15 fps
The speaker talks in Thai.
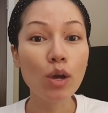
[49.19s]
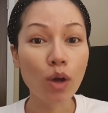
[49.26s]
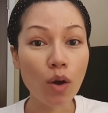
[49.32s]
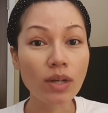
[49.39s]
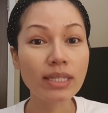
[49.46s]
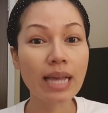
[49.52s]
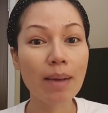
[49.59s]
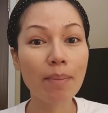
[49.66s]
ก็
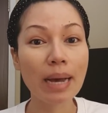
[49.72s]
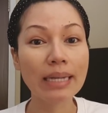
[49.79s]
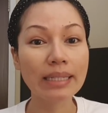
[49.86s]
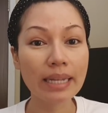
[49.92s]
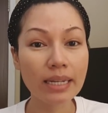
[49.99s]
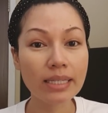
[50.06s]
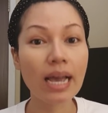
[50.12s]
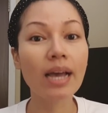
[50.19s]
สามารถ
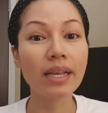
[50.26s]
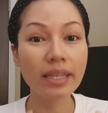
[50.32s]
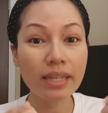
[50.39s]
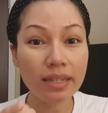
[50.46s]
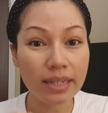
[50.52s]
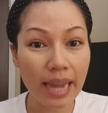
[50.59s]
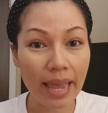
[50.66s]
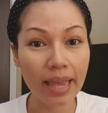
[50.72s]
ที่จะ
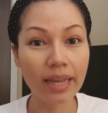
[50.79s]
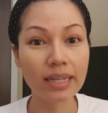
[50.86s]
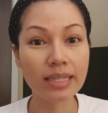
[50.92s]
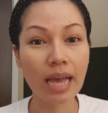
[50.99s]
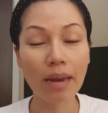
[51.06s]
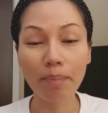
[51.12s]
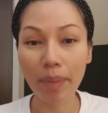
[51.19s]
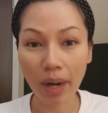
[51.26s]
ยื่นเอกสาร